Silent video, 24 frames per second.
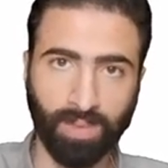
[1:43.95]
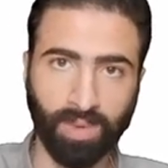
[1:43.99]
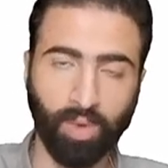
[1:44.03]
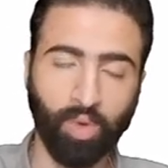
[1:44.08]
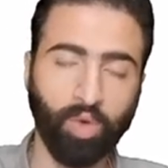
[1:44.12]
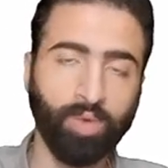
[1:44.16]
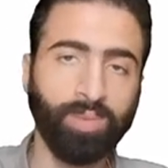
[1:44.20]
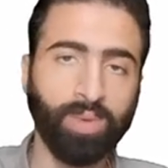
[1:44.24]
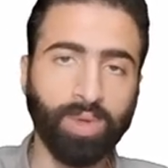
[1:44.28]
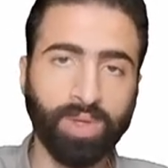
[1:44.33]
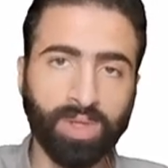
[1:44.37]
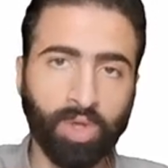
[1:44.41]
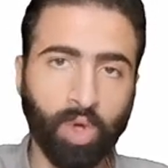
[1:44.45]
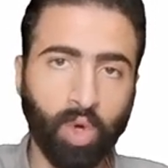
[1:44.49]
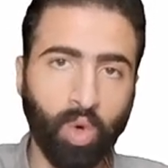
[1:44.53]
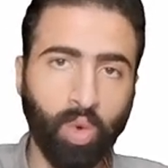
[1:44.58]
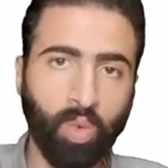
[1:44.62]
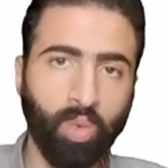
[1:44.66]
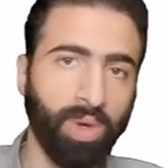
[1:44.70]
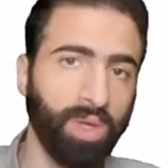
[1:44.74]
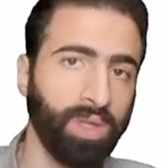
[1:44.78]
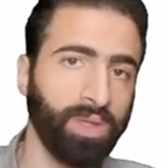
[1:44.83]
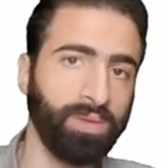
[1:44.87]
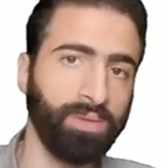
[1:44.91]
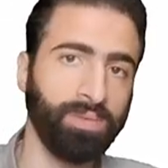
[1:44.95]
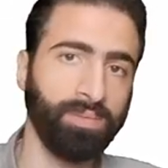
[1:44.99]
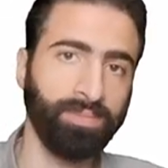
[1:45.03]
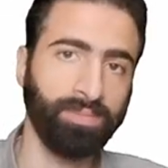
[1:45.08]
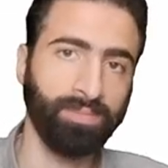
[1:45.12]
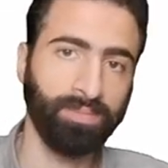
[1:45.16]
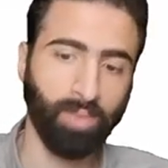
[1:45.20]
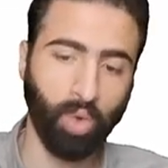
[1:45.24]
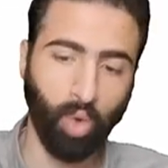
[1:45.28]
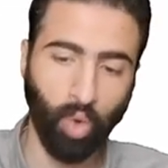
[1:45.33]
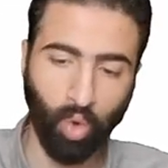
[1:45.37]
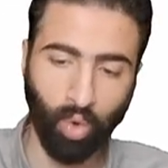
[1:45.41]
0.1 0.01
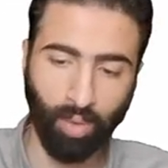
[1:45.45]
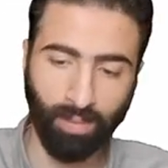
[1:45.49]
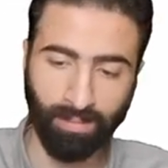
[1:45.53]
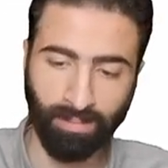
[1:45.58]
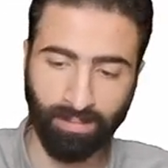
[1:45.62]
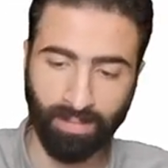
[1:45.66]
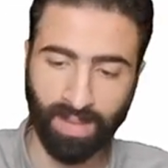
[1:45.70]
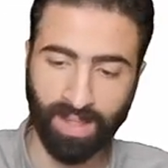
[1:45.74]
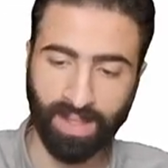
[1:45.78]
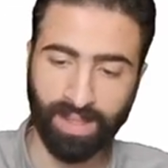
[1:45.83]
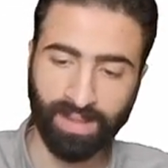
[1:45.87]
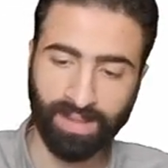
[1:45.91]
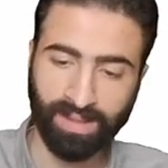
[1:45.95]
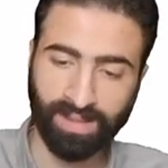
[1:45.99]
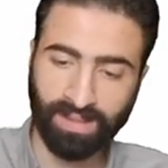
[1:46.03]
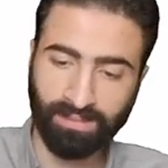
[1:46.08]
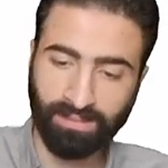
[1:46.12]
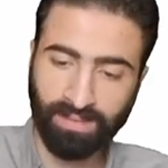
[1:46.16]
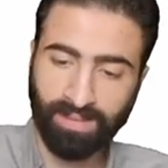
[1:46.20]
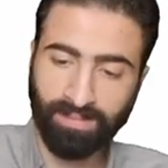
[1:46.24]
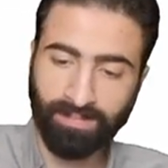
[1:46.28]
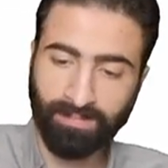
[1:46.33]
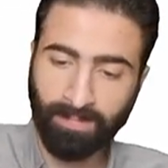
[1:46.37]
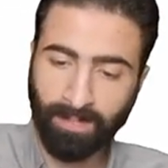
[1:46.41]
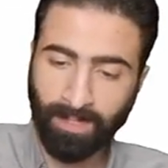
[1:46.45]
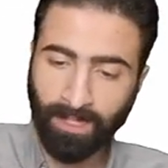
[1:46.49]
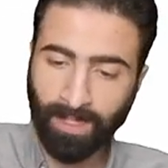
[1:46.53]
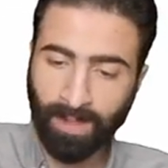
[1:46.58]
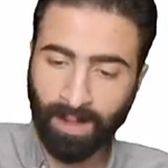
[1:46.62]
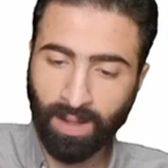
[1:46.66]
اوم تمام